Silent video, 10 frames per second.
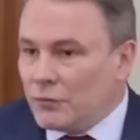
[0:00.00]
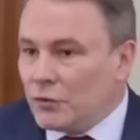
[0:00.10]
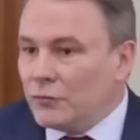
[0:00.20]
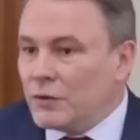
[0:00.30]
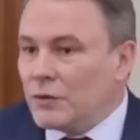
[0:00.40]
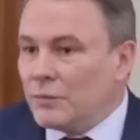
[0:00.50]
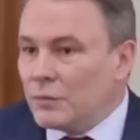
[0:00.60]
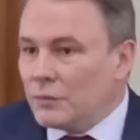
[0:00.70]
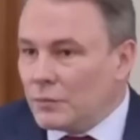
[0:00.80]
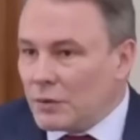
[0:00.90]

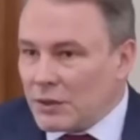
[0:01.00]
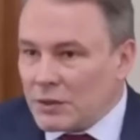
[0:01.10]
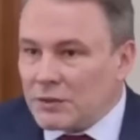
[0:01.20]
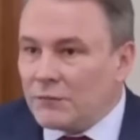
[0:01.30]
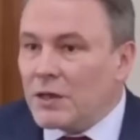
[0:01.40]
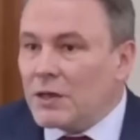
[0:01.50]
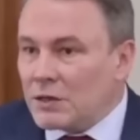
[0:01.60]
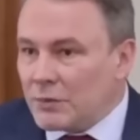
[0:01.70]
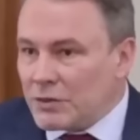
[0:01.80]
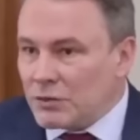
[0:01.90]
виновником каких-то
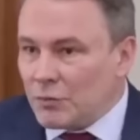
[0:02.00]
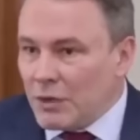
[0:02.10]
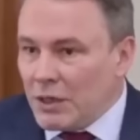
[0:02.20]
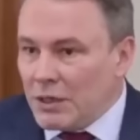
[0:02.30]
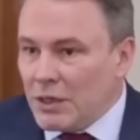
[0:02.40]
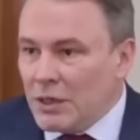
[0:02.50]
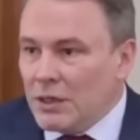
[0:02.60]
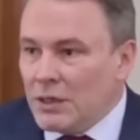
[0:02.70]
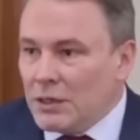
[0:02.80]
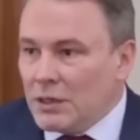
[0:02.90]
военных преступлений,
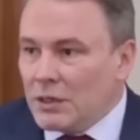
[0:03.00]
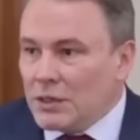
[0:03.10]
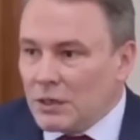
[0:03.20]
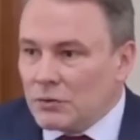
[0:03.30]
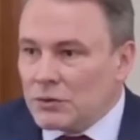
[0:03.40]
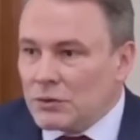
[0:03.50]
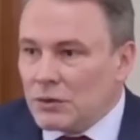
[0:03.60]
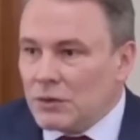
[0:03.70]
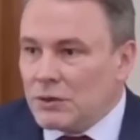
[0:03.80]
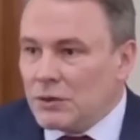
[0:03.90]
и градус
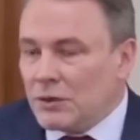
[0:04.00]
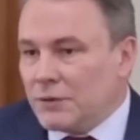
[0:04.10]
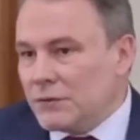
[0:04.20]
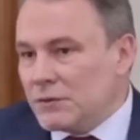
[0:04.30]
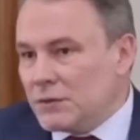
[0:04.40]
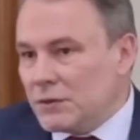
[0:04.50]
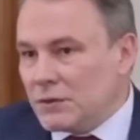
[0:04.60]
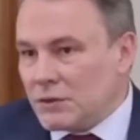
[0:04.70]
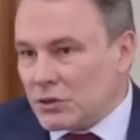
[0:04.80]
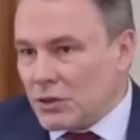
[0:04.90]
этой
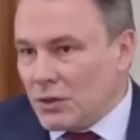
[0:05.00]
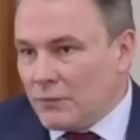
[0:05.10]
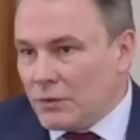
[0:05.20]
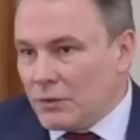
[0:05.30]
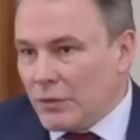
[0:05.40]
ненависти зашкаливает.